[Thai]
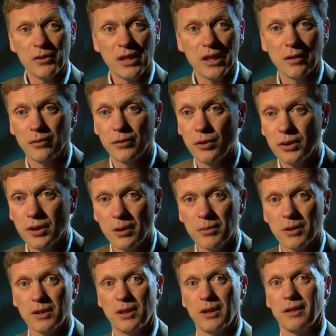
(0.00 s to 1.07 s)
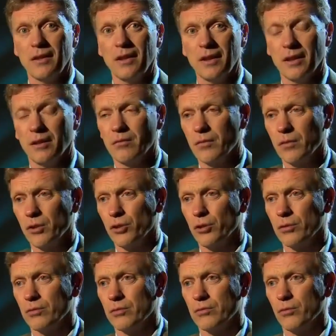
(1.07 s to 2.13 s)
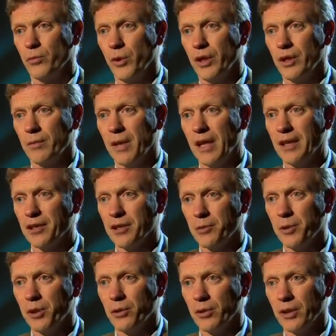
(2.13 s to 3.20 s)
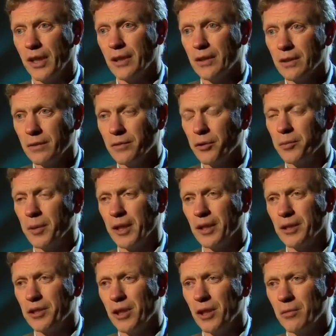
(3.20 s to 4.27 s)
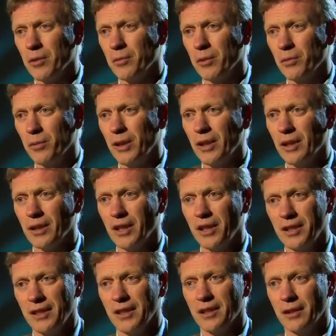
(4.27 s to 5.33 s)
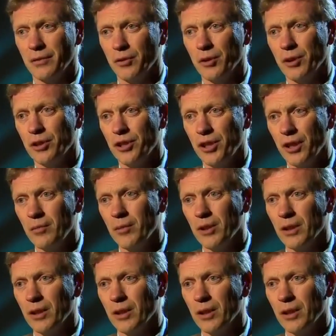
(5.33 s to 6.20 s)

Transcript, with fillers: ผมถนัดปั้นเด็กพวกคุณก็รู้ใครผ่านมือผมเจริญรุ่งเรืองทุกคนไม่เชื่อถามเวรูนี่ดูก็ได้